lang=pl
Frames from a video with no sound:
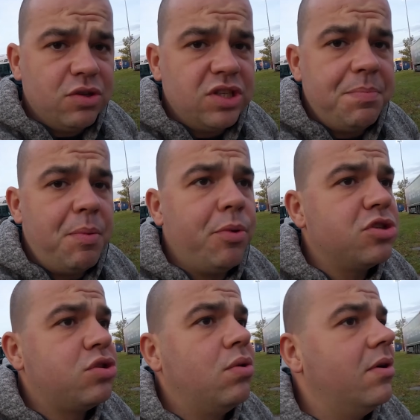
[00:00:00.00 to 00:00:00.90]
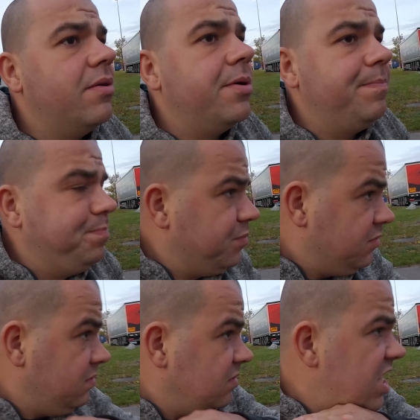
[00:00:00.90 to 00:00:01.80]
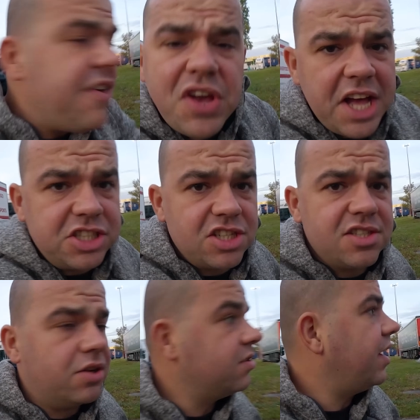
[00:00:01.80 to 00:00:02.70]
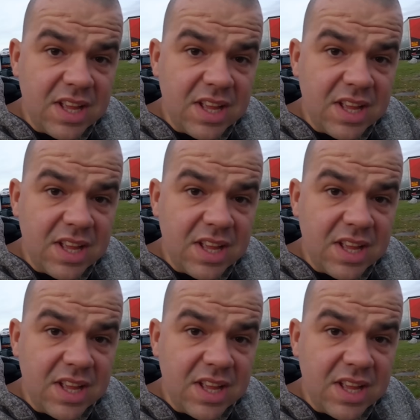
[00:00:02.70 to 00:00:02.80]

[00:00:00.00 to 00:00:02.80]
Tutaj po prostu nie wyjedziesz stąd.